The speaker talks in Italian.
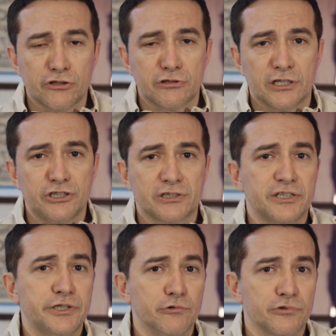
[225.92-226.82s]
sotto la città
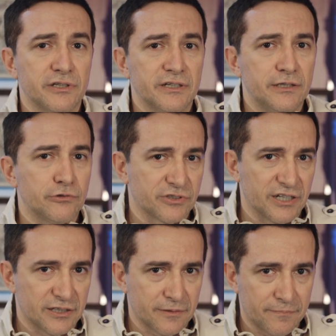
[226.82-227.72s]
di Chiusi, in
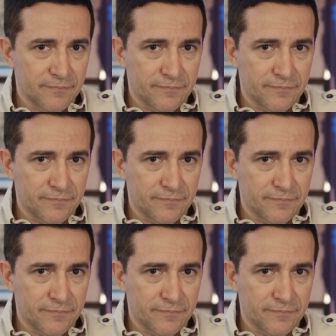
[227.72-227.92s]
Toscana.